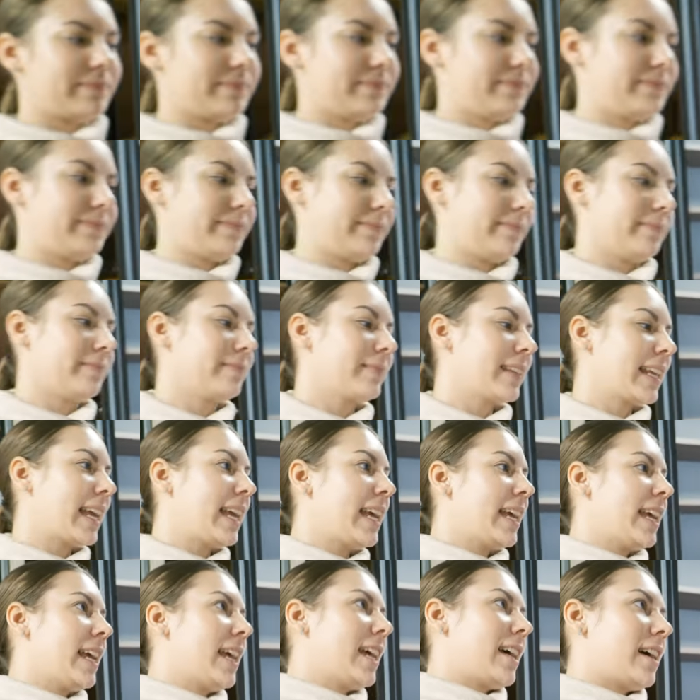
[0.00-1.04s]
Угу.
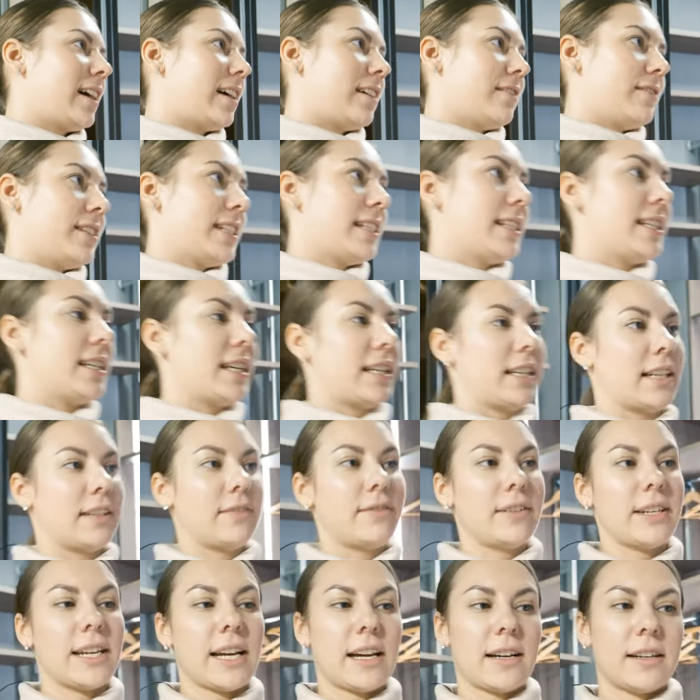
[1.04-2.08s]
А, везде на
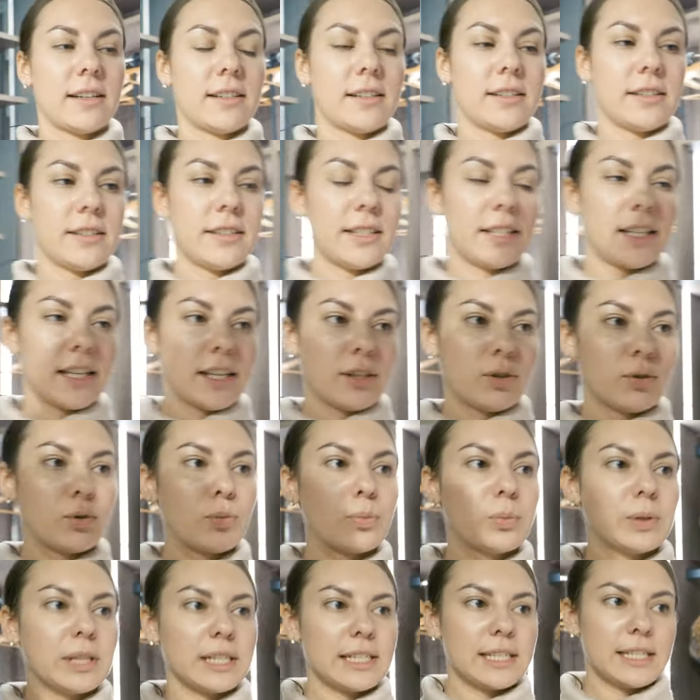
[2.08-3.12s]
дверях стоит
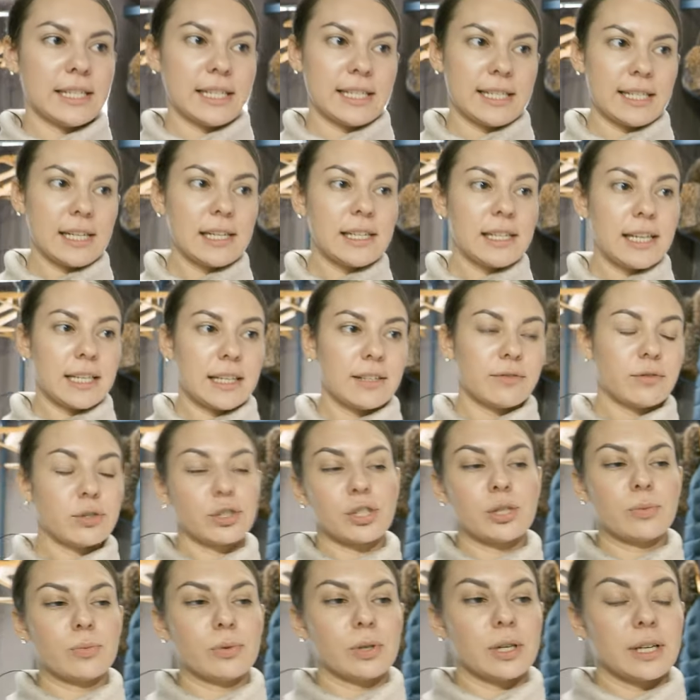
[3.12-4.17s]
уплотнитель для того,
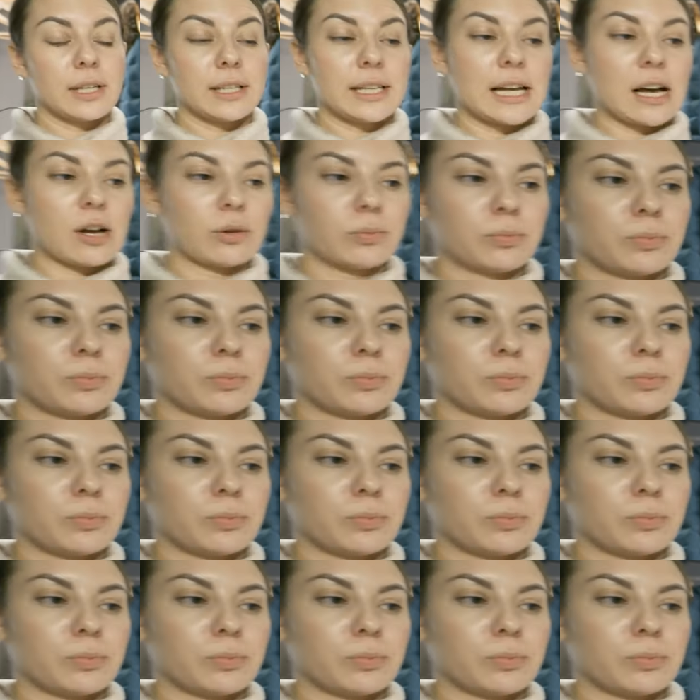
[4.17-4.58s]
чтобы когда он